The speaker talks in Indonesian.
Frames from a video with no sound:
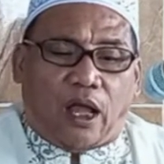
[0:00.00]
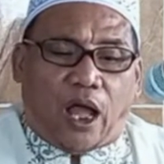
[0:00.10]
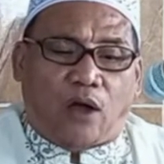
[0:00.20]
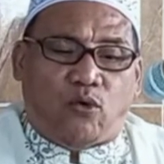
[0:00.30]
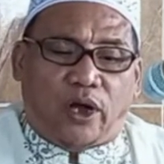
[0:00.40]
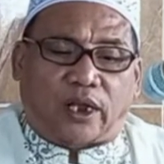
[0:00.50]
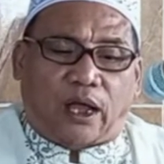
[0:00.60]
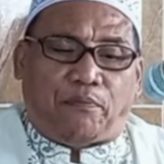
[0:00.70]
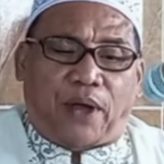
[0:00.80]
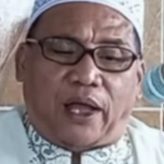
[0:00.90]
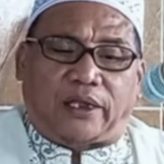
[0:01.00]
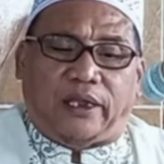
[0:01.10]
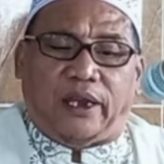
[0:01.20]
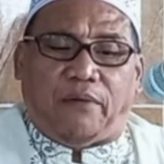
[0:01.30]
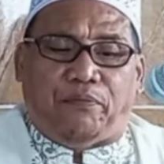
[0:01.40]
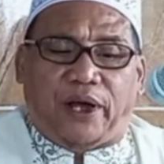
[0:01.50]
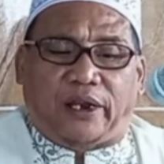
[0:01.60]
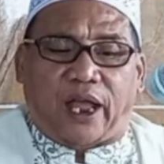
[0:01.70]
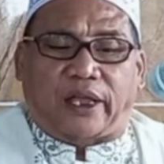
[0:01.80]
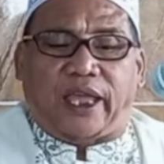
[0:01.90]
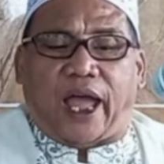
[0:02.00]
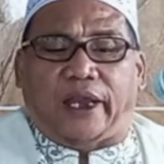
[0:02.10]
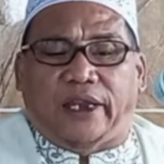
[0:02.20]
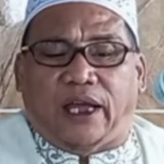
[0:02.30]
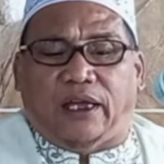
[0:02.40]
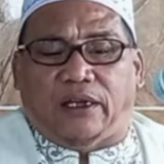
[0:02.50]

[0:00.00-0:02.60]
awak kapakina berga ki ada